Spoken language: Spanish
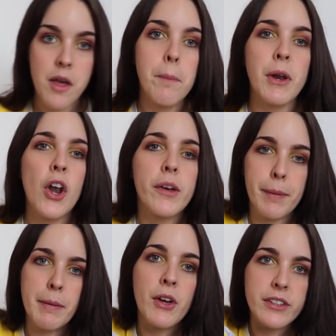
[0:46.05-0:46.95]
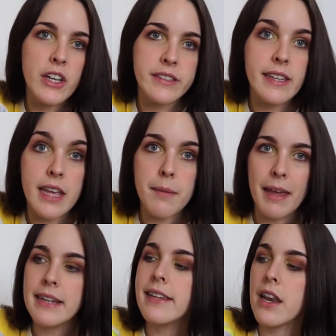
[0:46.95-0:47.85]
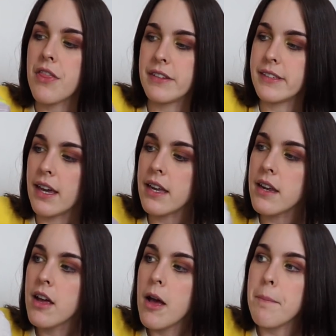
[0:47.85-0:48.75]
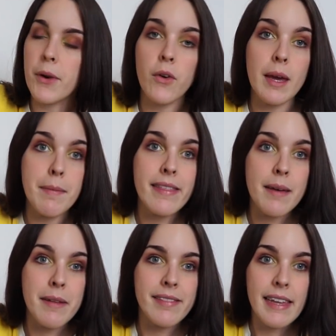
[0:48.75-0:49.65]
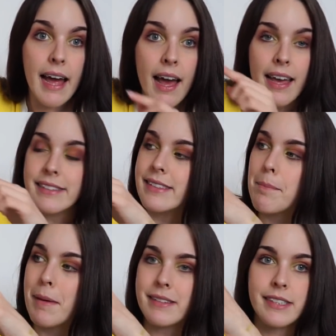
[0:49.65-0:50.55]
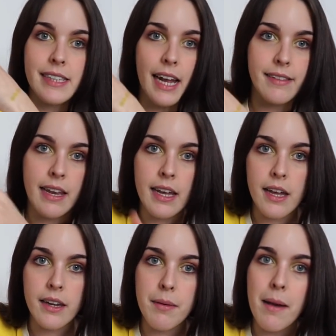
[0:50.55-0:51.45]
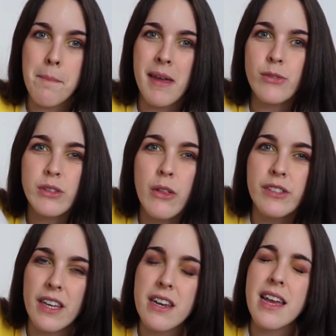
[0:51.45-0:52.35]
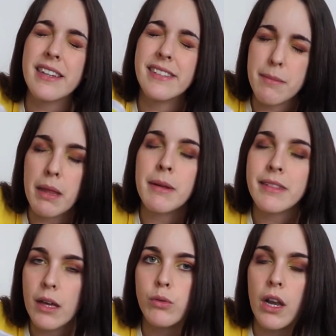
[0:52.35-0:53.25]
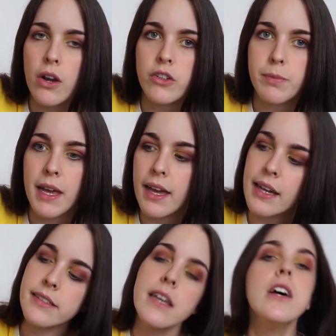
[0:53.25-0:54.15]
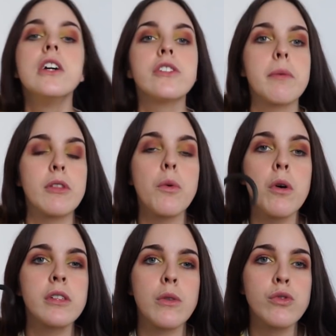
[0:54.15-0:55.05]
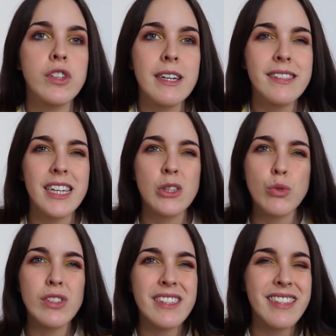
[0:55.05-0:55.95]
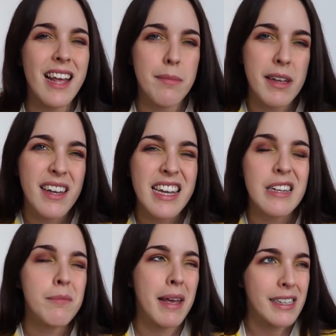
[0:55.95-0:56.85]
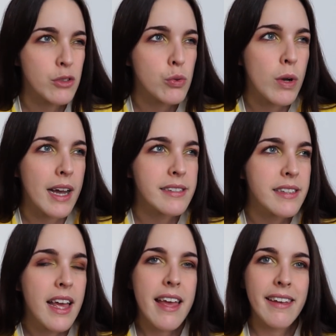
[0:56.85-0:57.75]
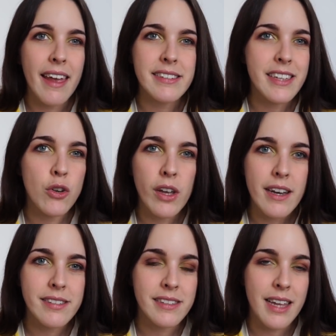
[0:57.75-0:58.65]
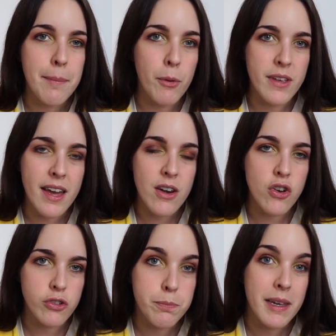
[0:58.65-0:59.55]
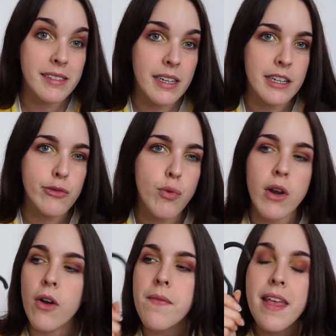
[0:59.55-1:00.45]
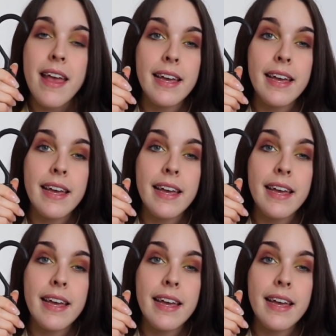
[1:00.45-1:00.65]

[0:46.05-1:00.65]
Bueno, lo primero que os quiero enseñar bien es el neceser, porque aunque parezca mentira, esta perchita que tiene aquí arriba me ha resultado ser extremadamente útil en los viajes, sobre todo cuando te duchas en duchas de albergue megachungas, que es que no quieres ni apoyar los pies en el suelo.